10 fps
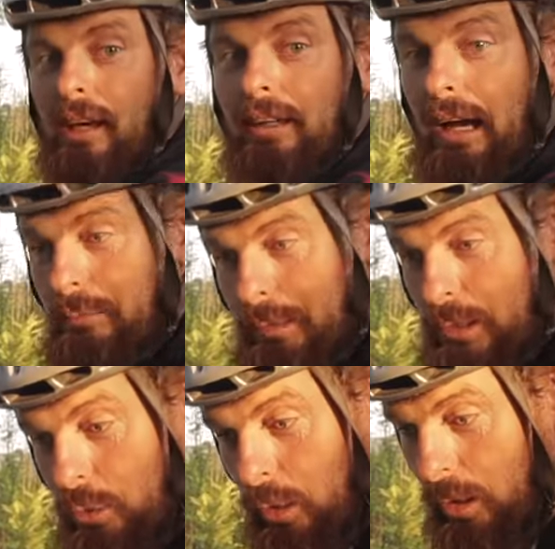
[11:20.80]
Как
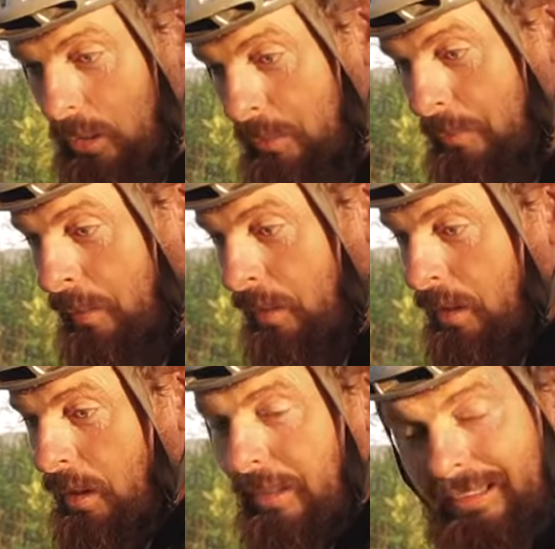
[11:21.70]
между
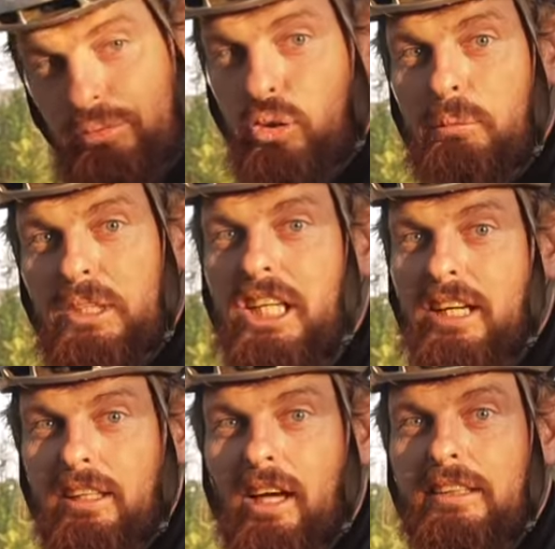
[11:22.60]
говном и
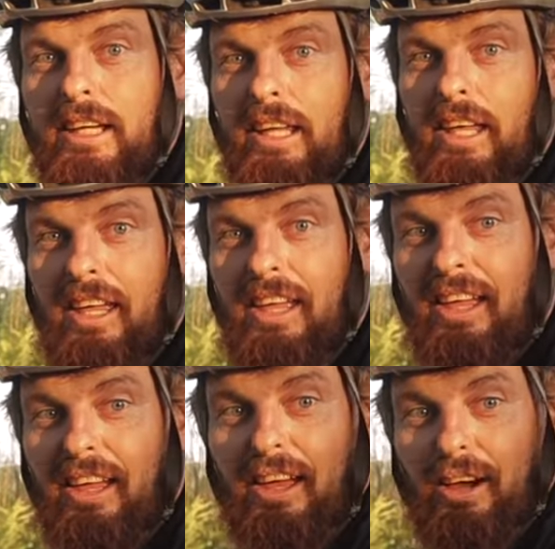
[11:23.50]
шоколадкой.
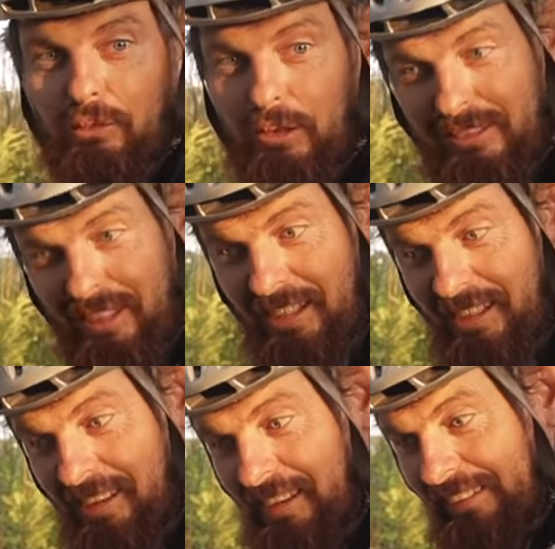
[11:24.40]
Вот
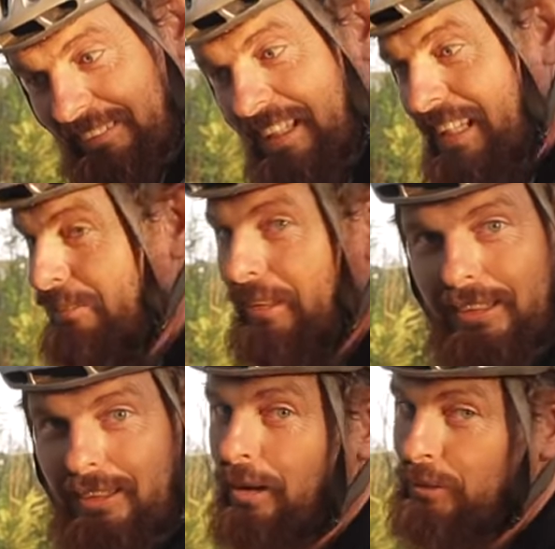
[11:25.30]
на гревеле,
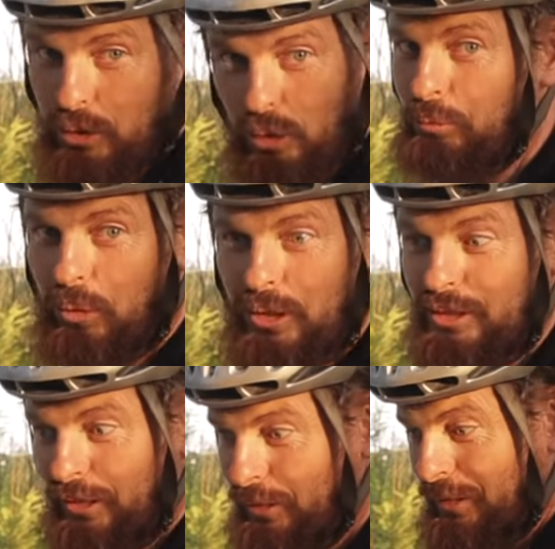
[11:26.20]
да, все
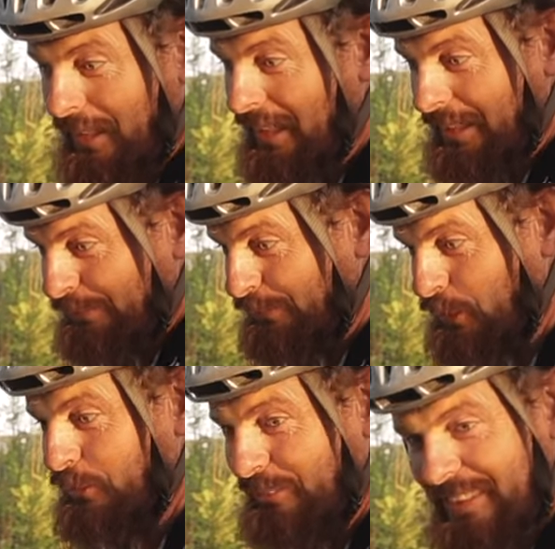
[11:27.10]
можно, но ну ты как,
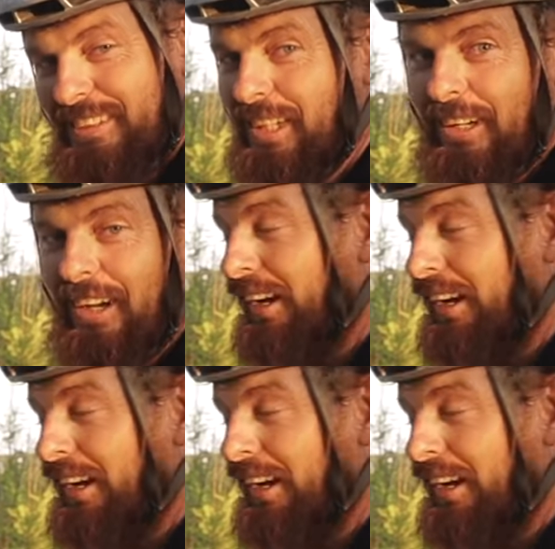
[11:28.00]
ну, не знаю,